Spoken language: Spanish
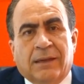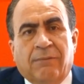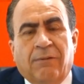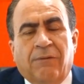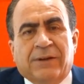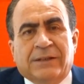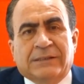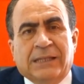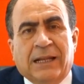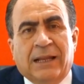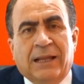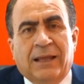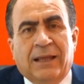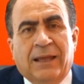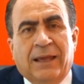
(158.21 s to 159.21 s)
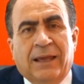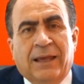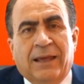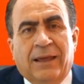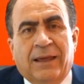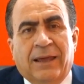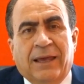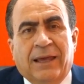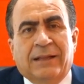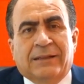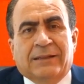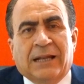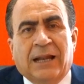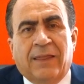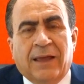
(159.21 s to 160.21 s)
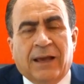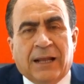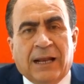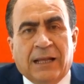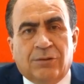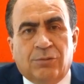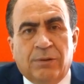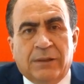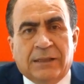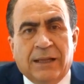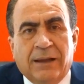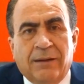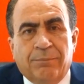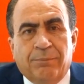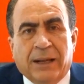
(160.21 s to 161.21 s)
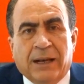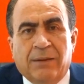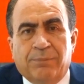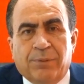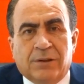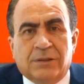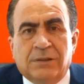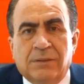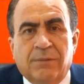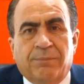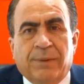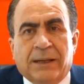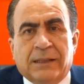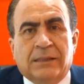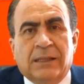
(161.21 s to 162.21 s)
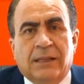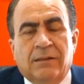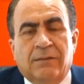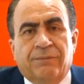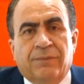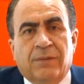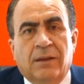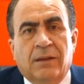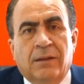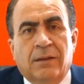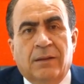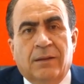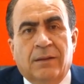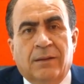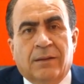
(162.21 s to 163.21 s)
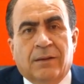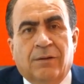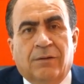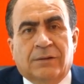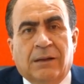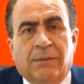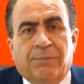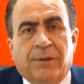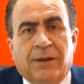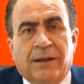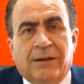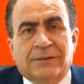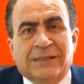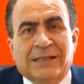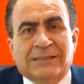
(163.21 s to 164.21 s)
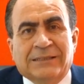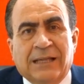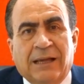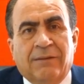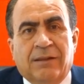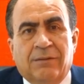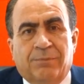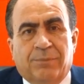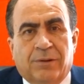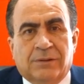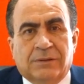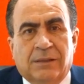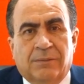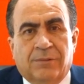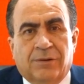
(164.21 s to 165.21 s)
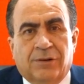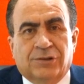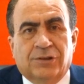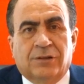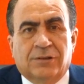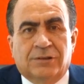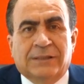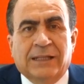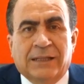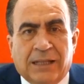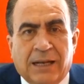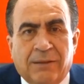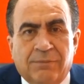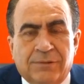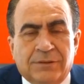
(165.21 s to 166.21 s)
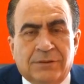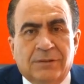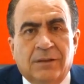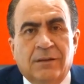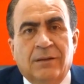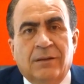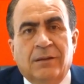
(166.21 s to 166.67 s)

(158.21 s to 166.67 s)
que va a ofrecer entrada gratuita para el próximo partido contra Pioneros el sábado próximo. Nosotros tendremos